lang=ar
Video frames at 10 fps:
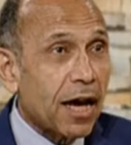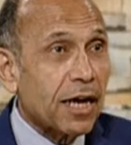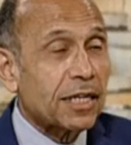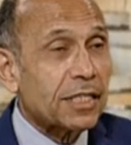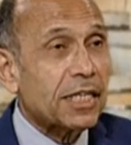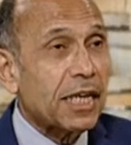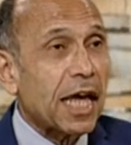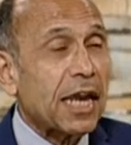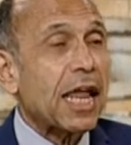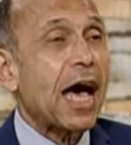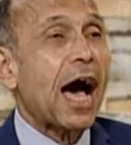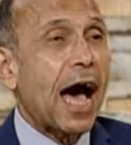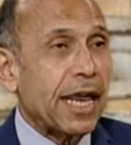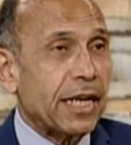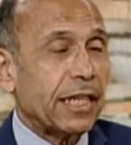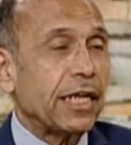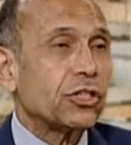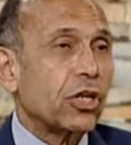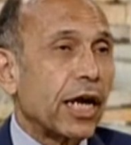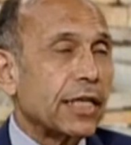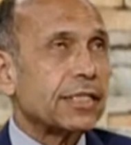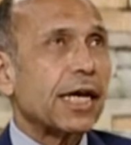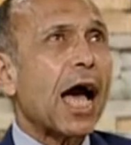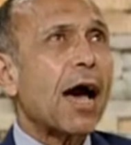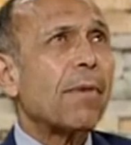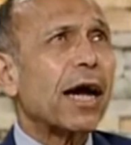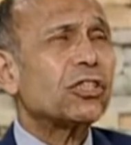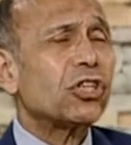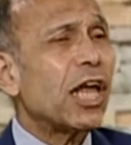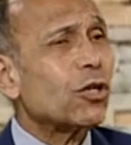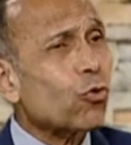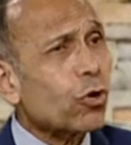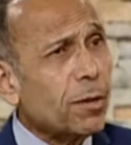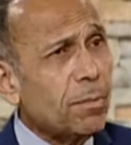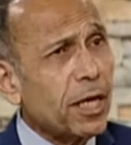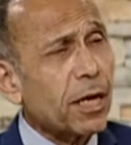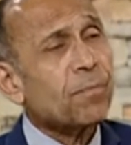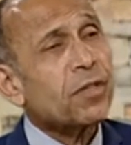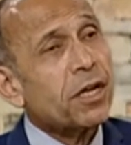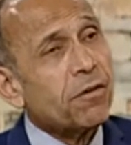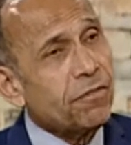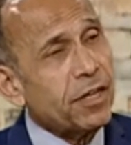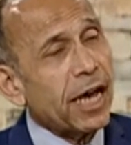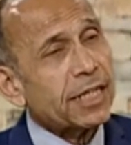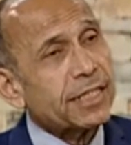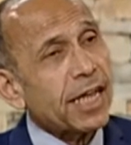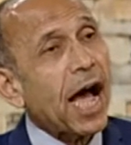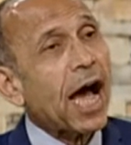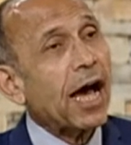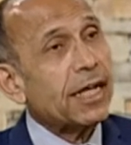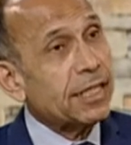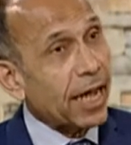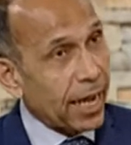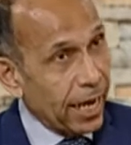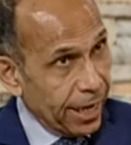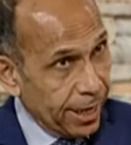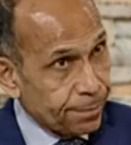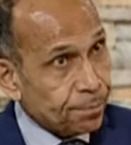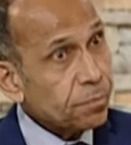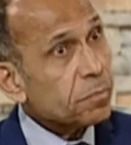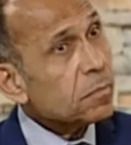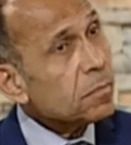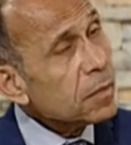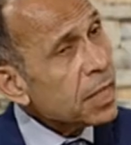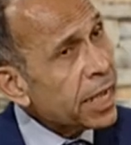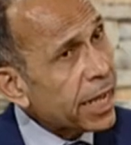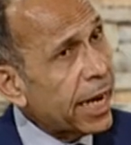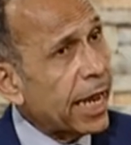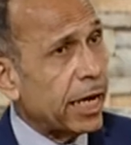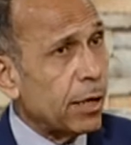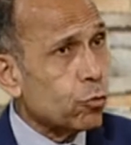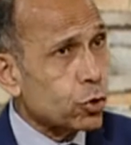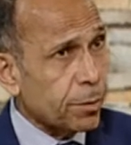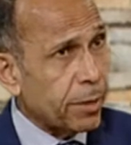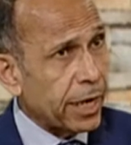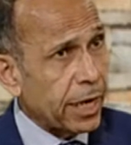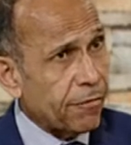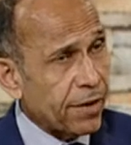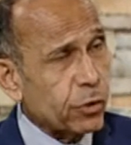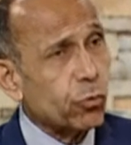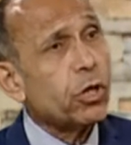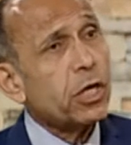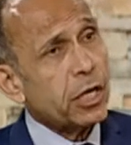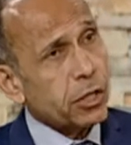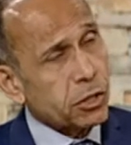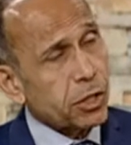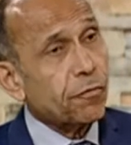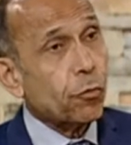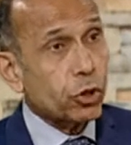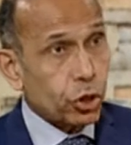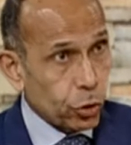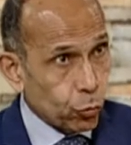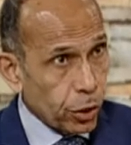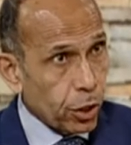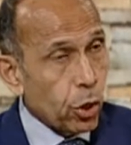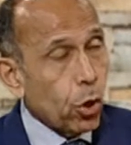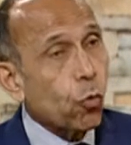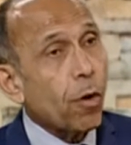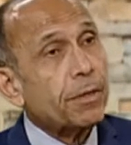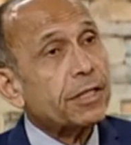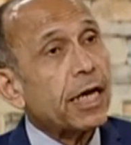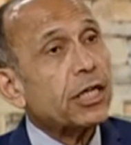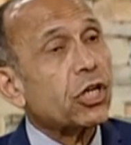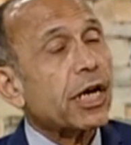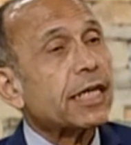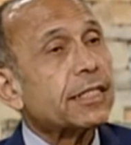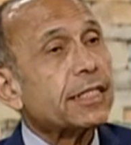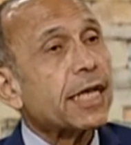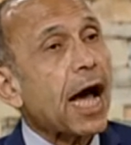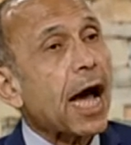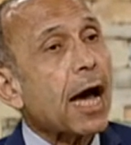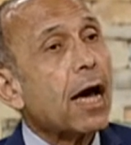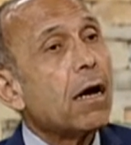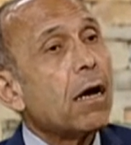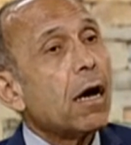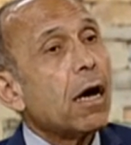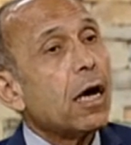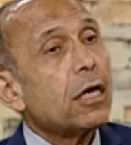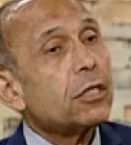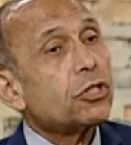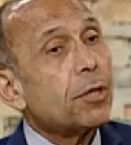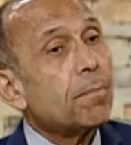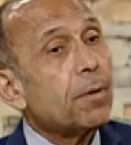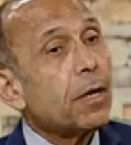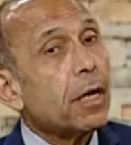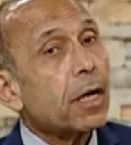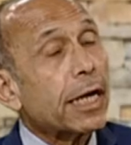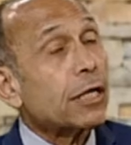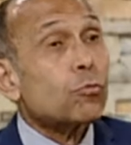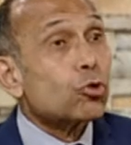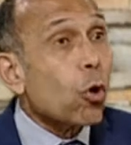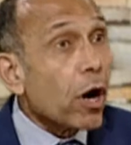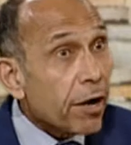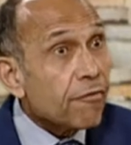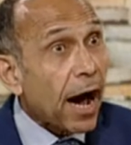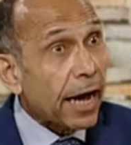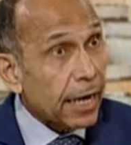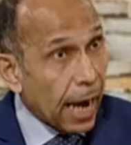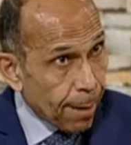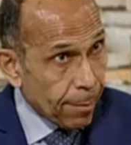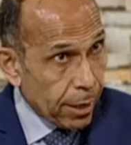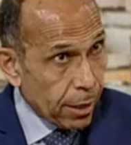نسينا انها عانت لان شركات السياحه ما كانش لها دور كبير في السياحه الداخليه خلال الموسمين اللي فاتوا الصيفي والشتوي وبالتالي شركات السياحه آه، شبه كانت متوقفة عن العمل